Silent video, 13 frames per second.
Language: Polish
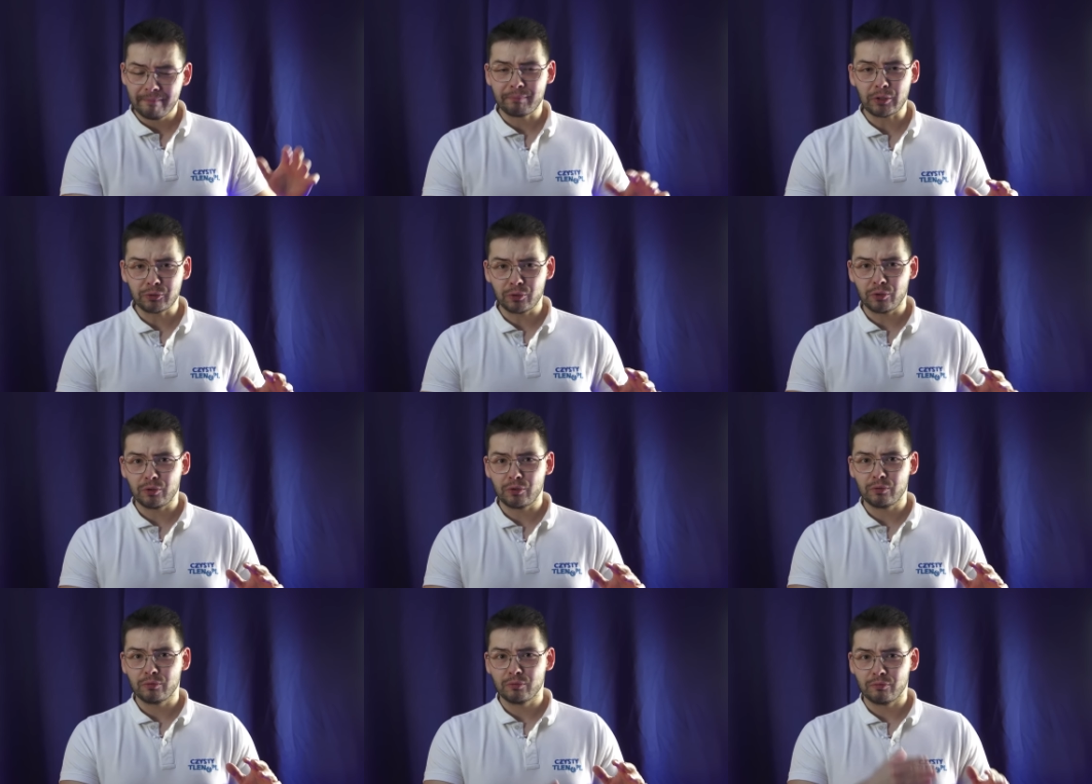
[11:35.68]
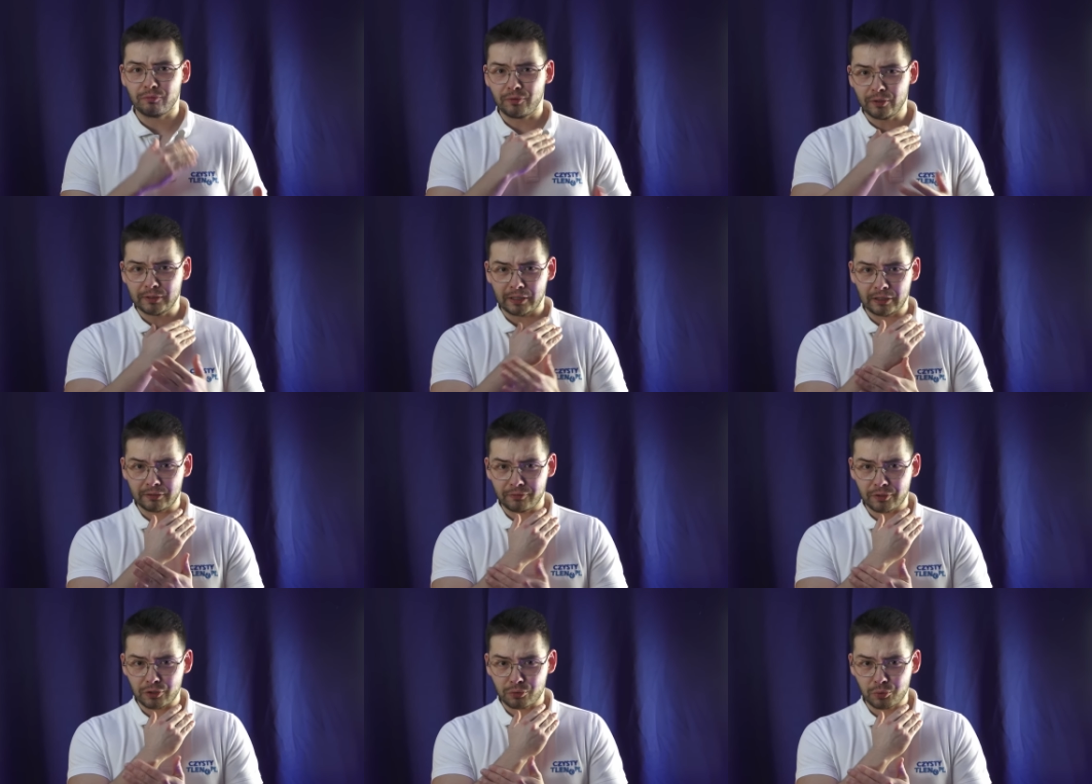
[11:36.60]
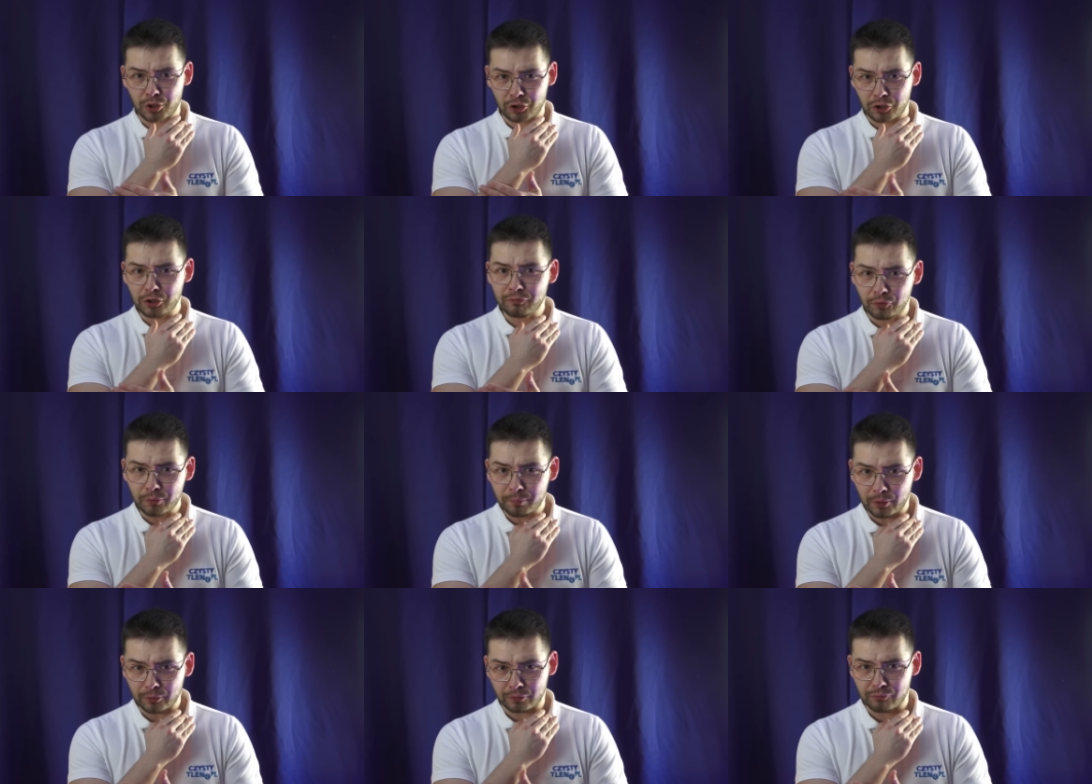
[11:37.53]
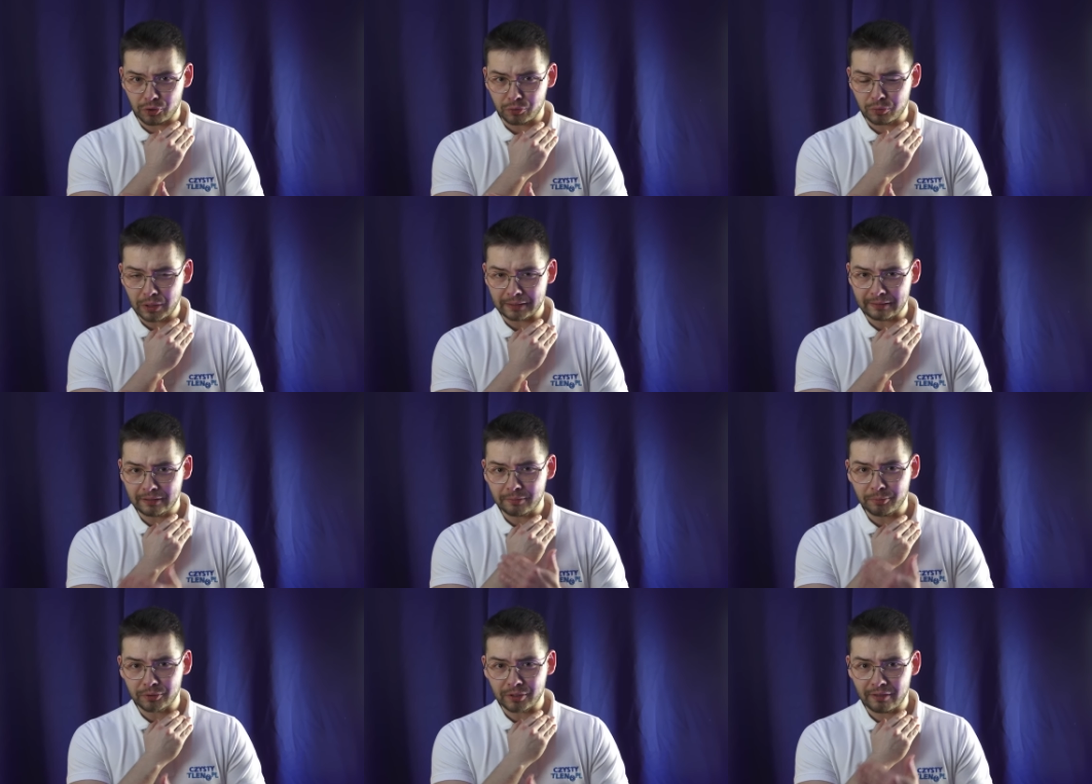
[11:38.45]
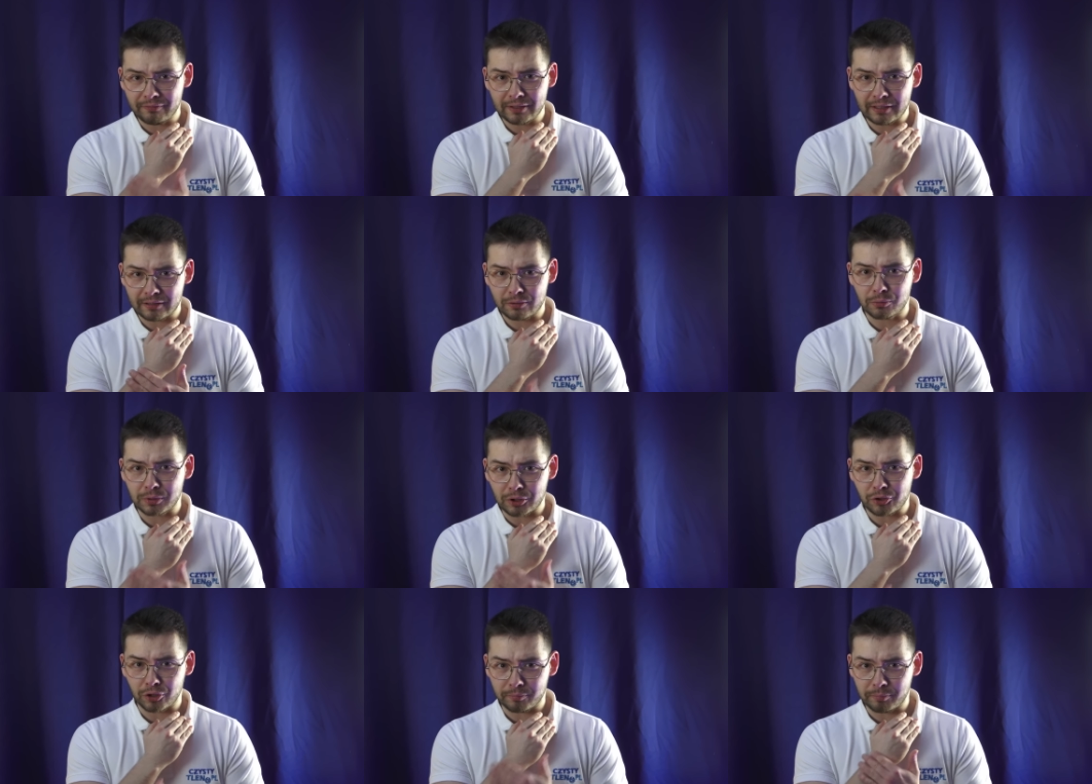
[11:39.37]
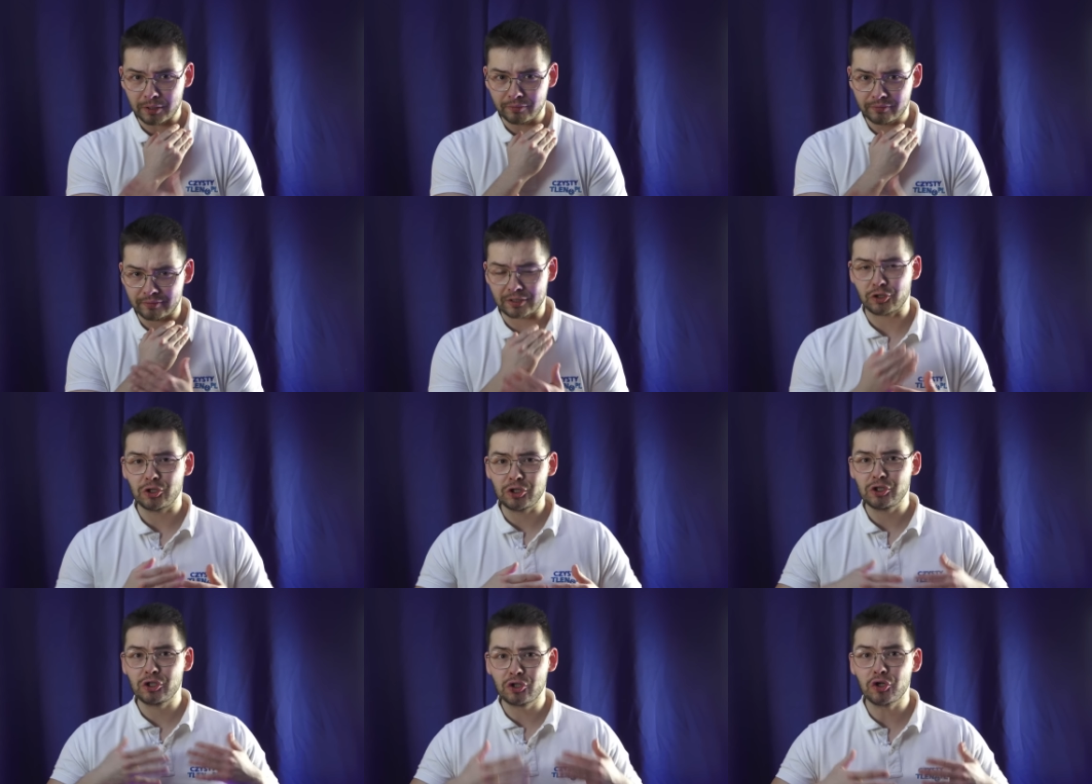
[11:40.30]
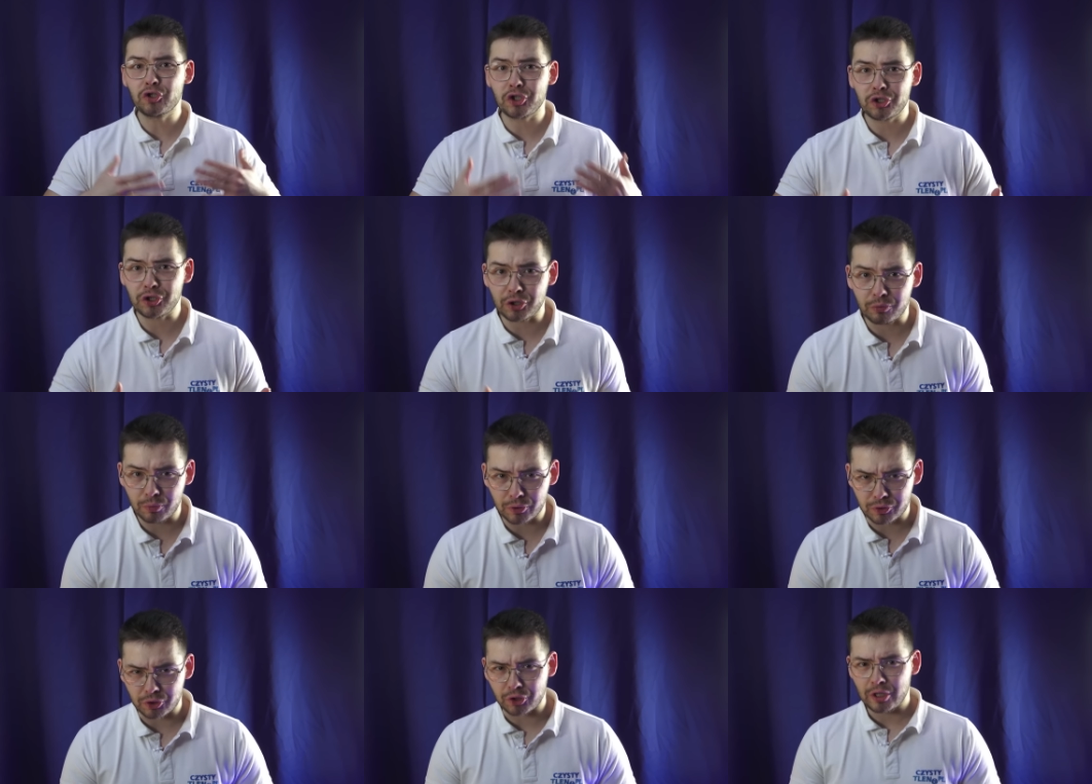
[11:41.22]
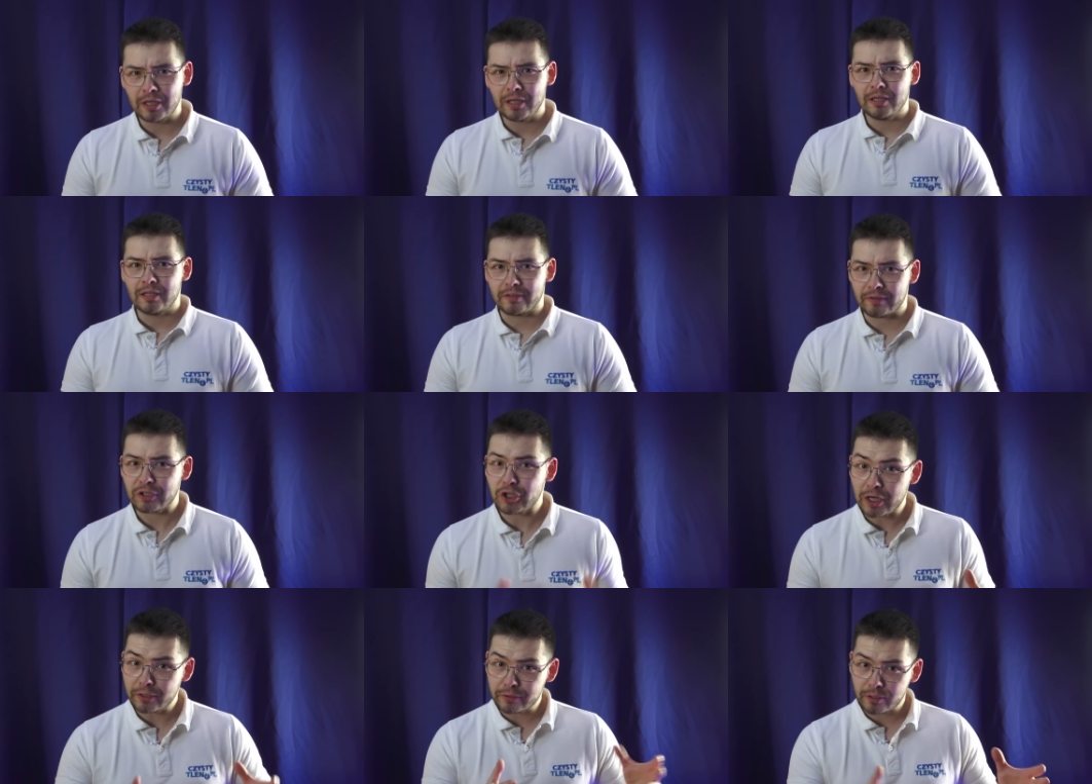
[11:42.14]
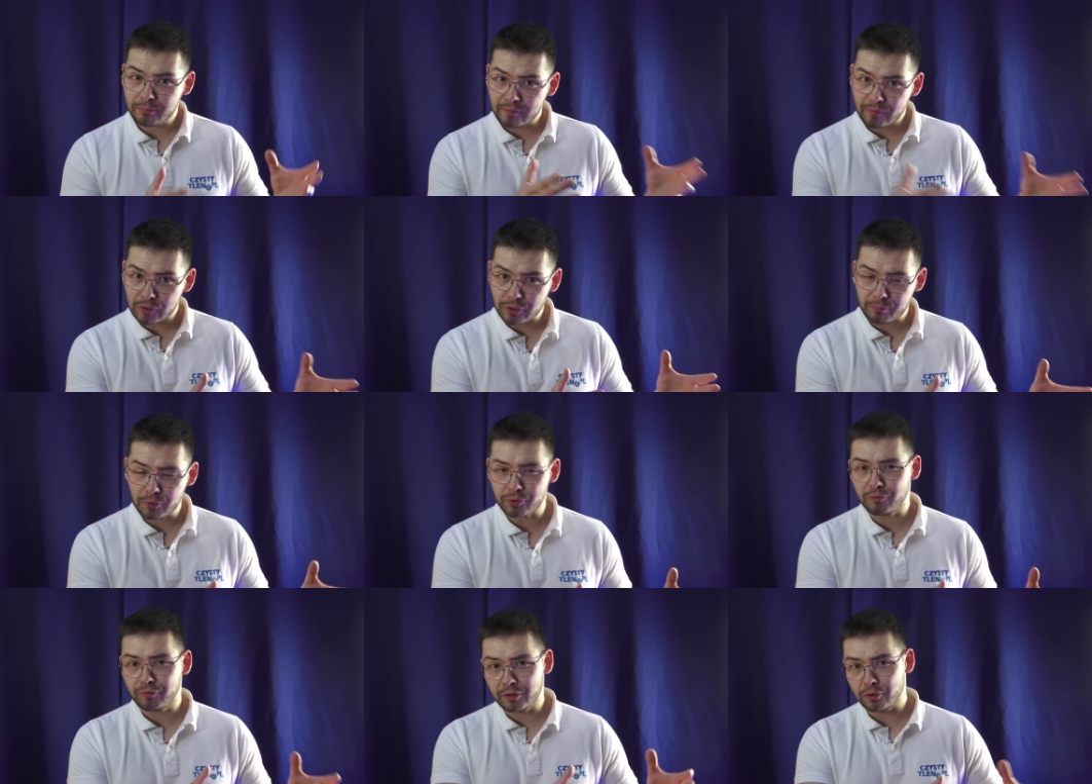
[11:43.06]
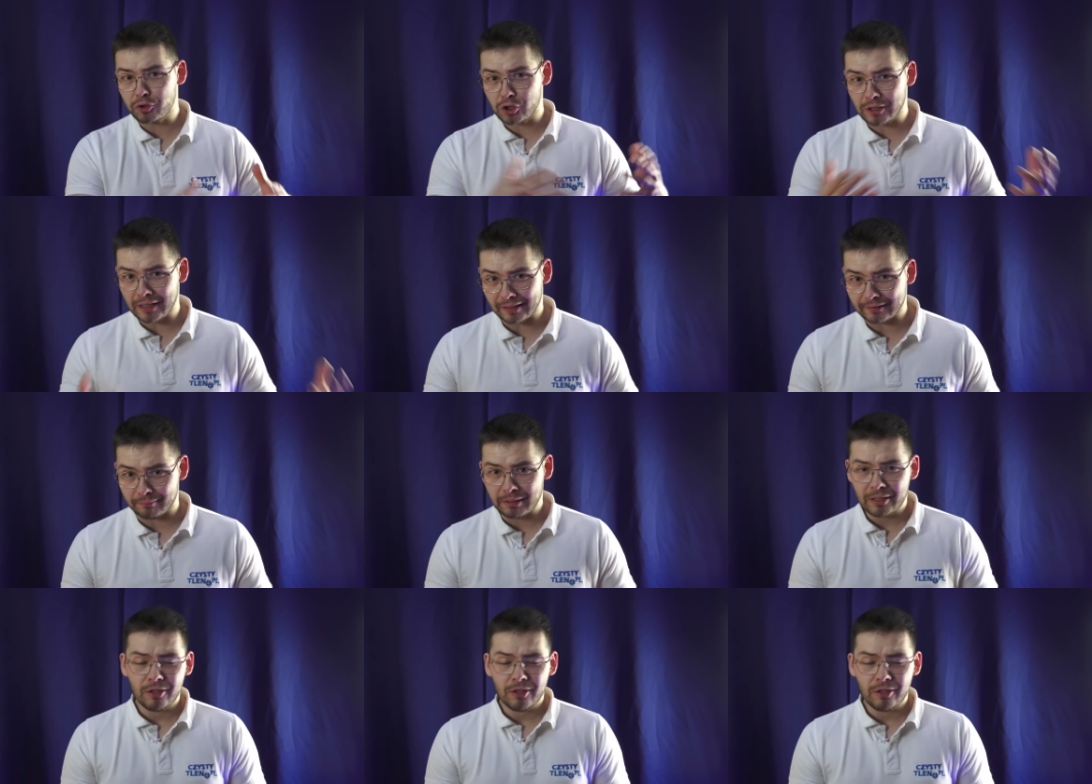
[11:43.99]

no to woda na Twojej skórze, czyli Twój pot w ciągu lata nie potrafi tak skutecznie odparowywać, czyli gorzej się chłodzisz, zwiększając sobie właśnie poziom wilgoci latem.